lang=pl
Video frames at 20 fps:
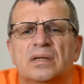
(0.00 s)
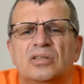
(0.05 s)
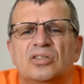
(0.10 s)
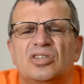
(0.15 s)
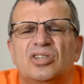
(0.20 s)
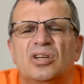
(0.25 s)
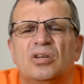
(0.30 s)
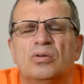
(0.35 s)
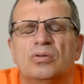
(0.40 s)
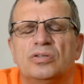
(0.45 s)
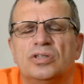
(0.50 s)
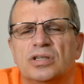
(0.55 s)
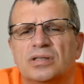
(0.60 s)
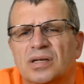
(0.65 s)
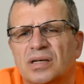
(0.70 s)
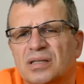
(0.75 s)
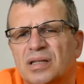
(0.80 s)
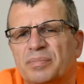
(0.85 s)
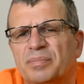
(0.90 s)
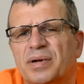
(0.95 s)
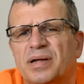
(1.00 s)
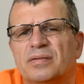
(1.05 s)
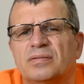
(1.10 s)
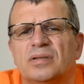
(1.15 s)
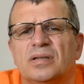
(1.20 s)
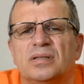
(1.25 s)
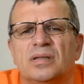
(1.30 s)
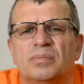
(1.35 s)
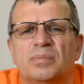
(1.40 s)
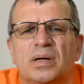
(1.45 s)
ci ludzie tak
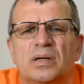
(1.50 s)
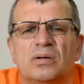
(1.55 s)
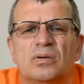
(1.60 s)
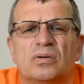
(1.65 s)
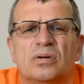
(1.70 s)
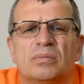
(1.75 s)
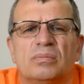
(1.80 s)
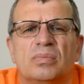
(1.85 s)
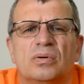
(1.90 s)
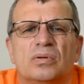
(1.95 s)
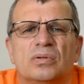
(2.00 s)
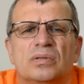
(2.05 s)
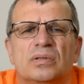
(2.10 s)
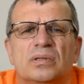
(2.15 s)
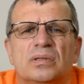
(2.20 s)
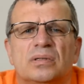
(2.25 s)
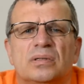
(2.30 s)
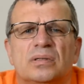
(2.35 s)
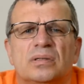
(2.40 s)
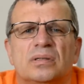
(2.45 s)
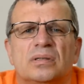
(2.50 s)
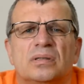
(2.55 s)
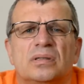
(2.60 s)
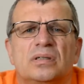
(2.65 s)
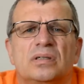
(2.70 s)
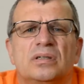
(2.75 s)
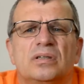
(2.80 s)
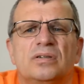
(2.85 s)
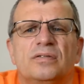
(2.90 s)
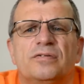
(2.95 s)
naprawdę nie mają roboty
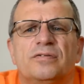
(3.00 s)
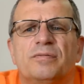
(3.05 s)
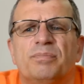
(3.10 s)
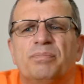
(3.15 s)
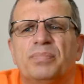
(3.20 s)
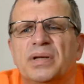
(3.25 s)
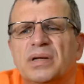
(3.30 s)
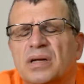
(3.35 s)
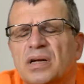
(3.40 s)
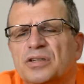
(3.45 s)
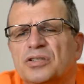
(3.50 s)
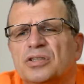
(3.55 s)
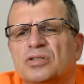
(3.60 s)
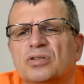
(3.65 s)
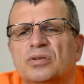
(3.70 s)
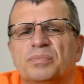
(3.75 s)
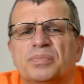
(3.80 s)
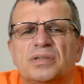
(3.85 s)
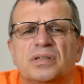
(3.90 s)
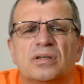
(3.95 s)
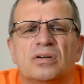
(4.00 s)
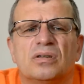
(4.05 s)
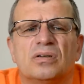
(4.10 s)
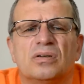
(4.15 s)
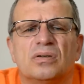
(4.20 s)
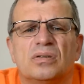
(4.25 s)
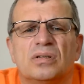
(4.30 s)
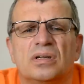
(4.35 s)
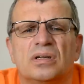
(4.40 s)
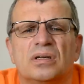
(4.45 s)
i wpycha się tą
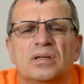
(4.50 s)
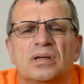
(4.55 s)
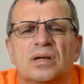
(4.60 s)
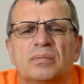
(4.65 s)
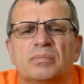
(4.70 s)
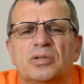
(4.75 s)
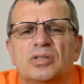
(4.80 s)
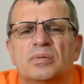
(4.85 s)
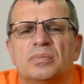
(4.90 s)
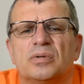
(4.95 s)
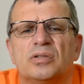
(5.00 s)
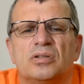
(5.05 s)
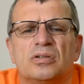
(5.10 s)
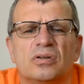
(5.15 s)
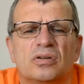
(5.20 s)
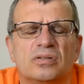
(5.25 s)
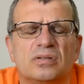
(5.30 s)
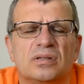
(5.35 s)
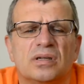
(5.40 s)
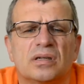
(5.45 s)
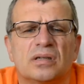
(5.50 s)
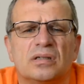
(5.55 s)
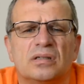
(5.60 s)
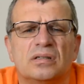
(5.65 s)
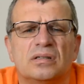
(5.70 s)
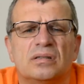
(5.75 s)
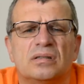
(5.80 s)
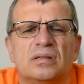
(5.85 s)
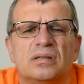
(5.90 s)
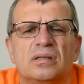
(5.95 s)
psychologię, jakby to powiedzieć, od
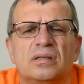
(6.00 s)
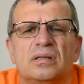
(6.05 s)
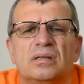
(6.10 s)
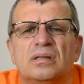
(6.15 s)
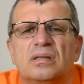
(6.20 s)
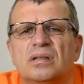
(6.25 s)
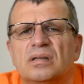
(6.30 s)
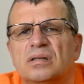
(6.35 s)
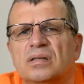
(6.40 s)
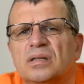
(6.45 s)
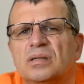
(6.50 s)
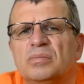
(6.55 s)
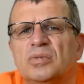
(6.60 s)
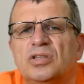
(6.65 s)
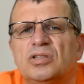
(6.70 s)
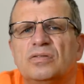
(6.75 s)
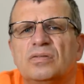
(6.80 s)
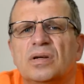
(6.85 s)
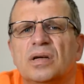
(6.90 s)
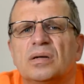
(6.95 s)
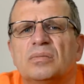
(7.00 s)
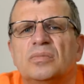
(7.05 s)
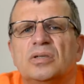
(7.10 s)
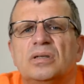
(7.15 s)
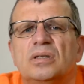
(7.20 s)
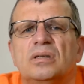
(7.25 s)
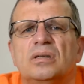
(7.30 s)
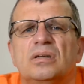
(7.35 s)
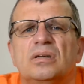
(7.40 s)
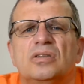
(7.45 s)
zakrystii tylnymi
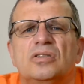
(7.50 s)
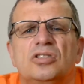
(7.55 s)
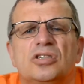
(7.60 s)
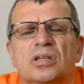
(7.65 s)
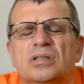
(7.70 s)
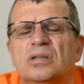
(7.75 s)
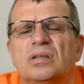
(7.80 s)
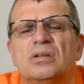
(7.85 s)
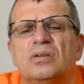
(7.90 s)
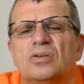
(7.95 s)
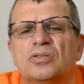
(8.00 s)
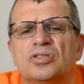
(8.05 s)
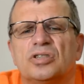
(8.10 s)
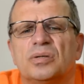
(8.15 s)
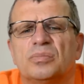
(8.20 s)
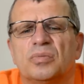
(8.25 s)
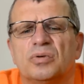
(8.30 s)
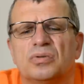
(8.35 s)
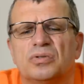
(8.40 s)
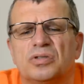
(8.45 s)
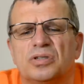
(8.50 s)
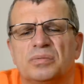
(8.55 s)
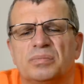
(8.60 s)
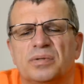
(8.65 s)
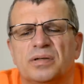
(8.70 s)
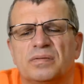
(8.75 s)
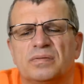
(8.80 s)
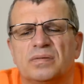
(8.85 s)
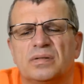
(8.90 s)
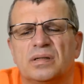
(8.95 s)
drzwiami, gdzie tylko się może,
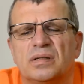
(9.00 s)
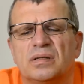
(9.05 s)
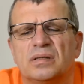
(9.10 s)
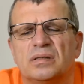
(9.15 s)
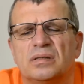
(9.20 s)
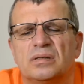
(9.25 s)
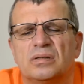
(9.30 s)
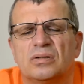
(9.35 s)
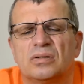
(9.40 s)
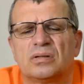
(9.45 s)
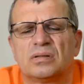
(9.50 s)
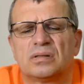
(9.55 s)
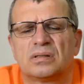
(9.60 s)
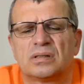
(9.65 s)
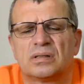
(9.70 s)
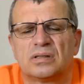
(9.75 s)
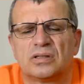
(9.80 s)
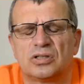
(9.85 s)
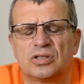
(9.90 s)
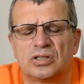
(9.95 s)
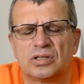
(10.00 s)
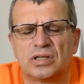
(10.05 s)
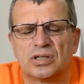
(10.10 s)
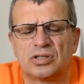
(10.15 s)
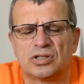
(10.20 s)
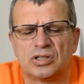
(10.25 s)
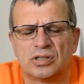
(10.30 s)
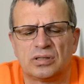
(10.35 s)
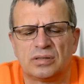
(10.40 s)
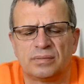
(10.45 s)
prawda? I to jest też
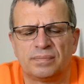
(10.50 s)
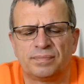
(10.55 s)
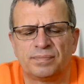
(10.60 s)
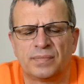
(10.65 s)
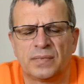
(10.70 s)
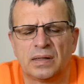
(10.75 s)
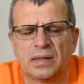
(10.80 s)
nasze